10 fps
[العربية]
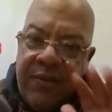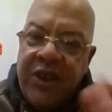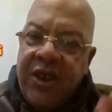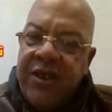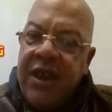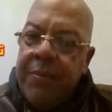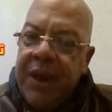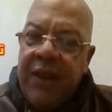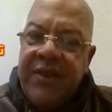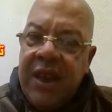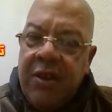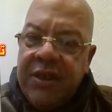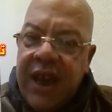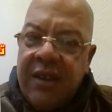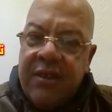تحشات لنا بكري
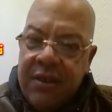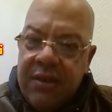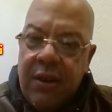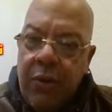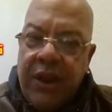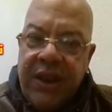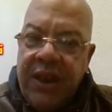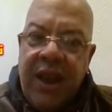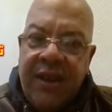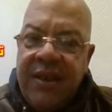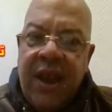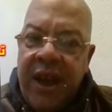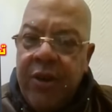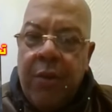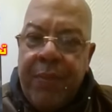54 والدينا
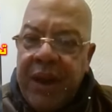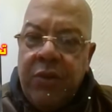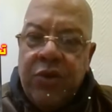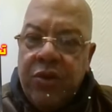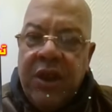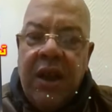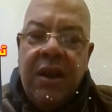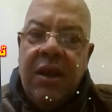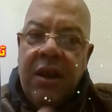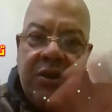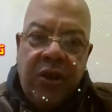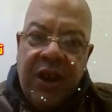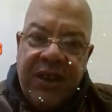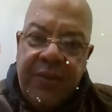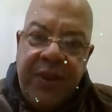اكسترا كومباني وجدودنا
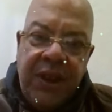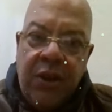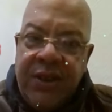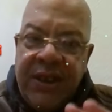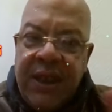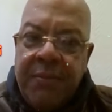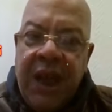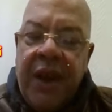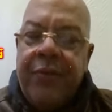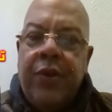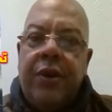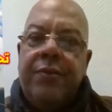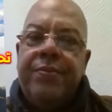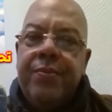دركا سي فيني لو سيستم نعرفوه